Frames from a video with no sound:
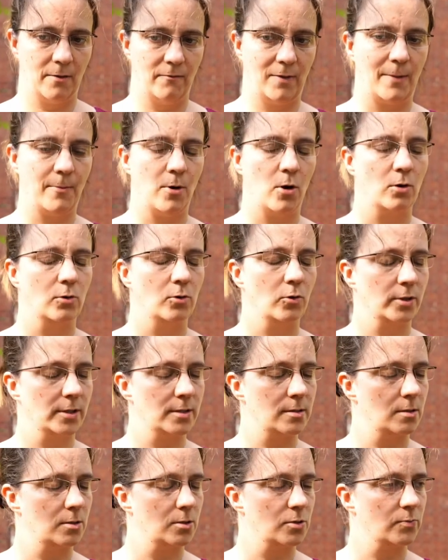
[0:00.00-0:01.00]
Wir haben auch ein
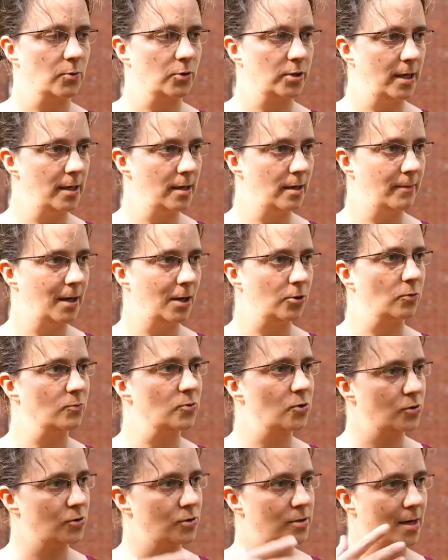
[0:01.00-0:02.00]
logistisches Modell gemacht, um
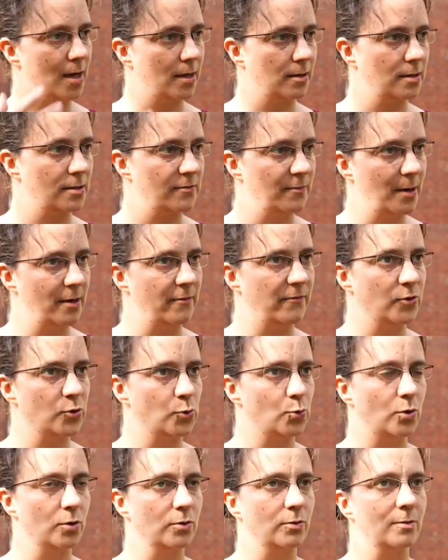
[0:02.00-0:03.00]
sozusagen das mal
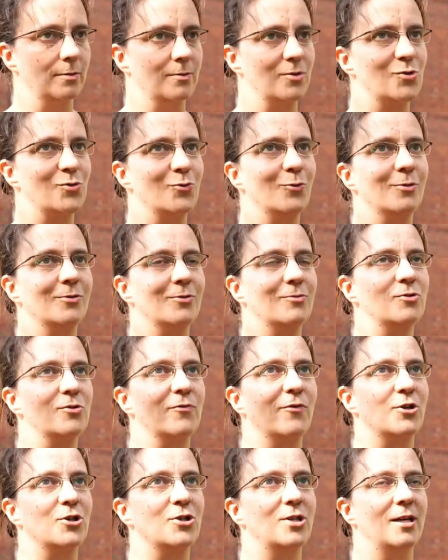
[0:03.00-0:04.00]
versuchen zu, zu
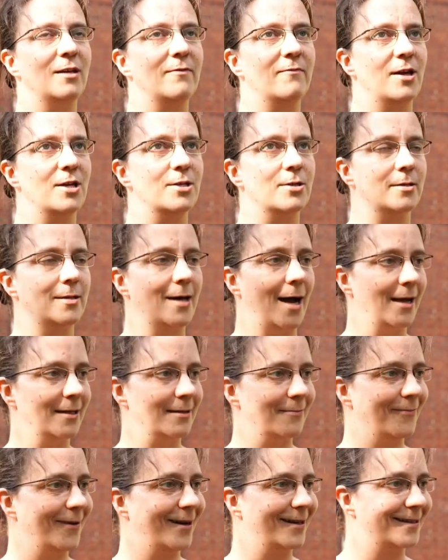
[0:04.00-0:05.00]
verstehen, welche
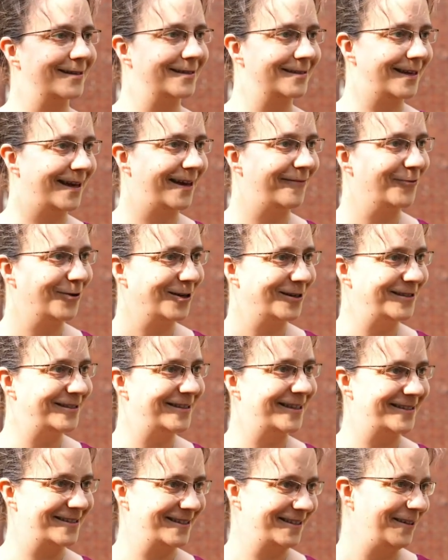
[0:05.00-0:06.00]
Datenbanken da wirklich
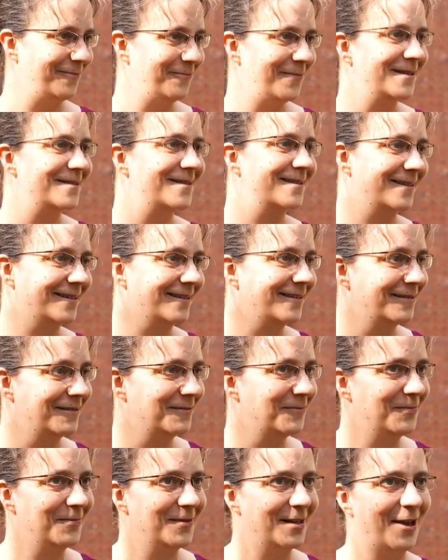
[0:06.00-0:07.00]
jetzt den besten
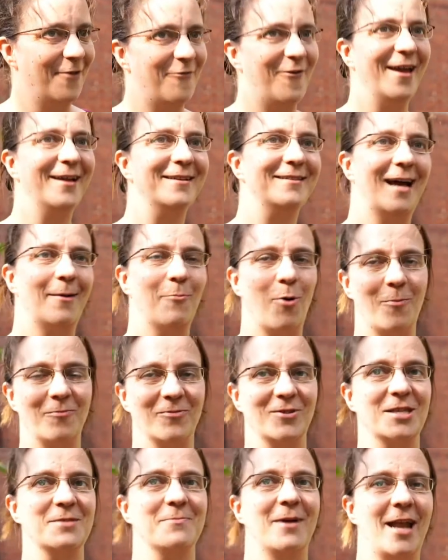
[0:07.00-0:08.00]
Effekt haben.
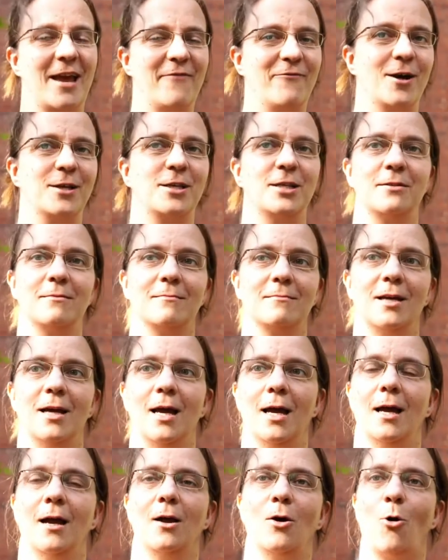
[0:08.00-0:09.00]
Ob, dass man einfach den
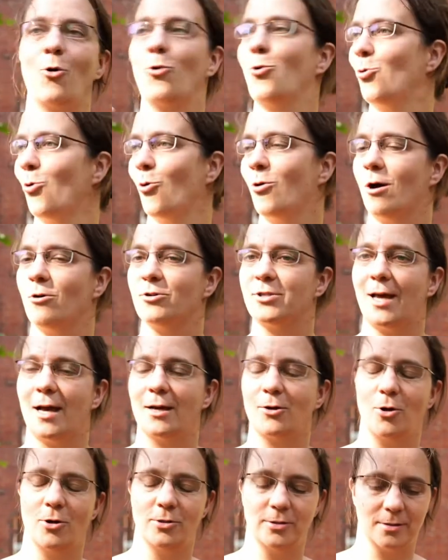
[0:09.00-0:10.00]
Onkologen auch
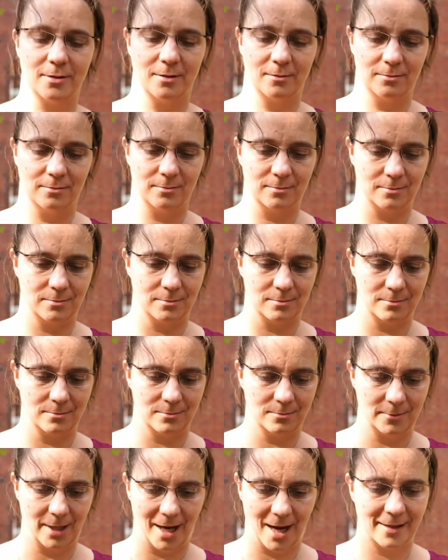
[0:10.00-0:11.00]
sagen könnte,
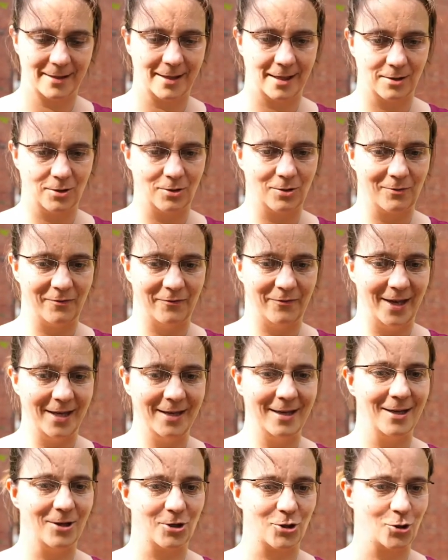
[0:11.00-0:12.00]
ja, dann,
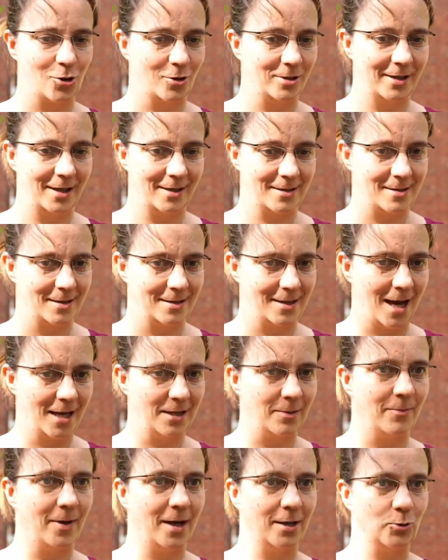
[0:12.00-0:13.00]
wenn ihr schon jetzt
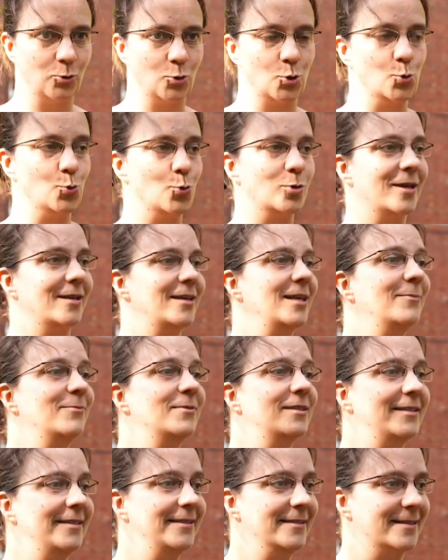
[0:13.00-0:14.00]
Datenbanken durchsucht, dann
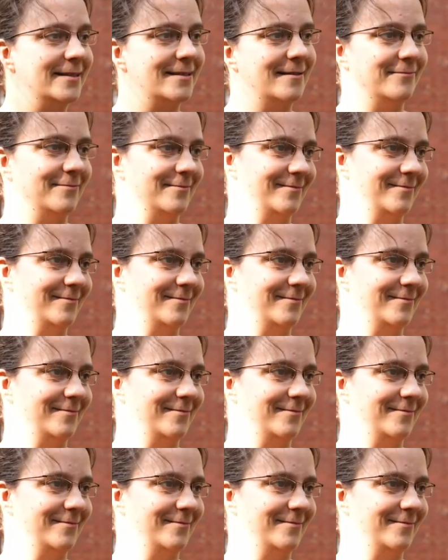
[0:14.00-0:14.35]
nehmt diese.